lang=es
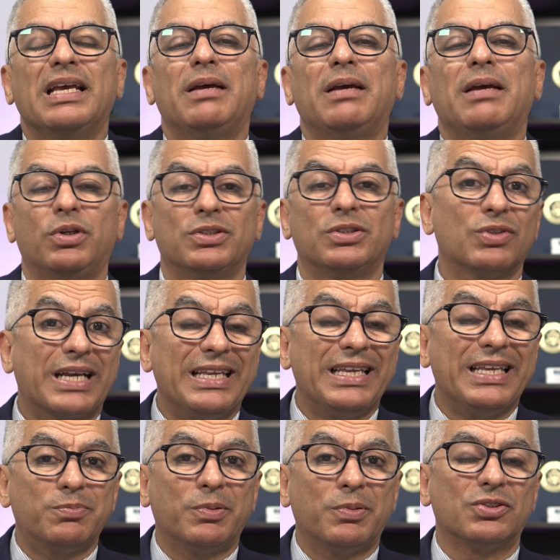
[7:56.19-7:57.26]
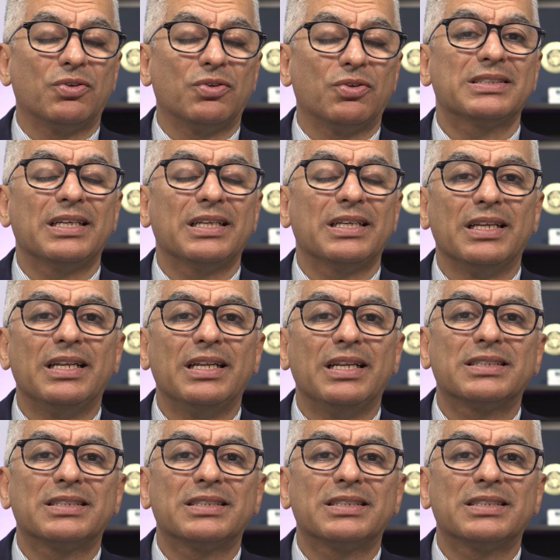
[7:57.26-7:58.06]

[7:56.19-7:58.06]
Eh, por eso aquellas personas que tienen